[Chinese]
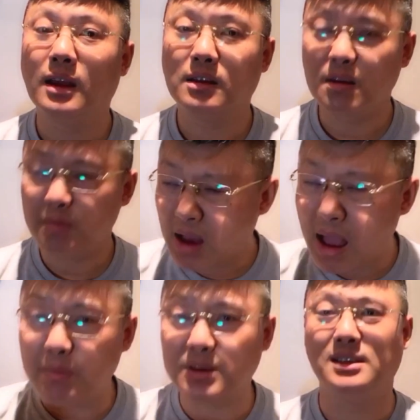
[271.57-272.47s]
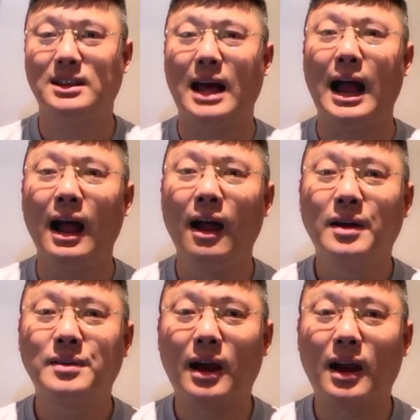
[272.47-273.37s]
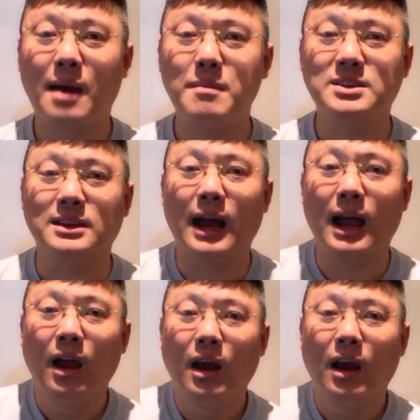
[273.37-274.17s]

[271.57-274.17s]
就根本就看不起他，是吧？看不起他。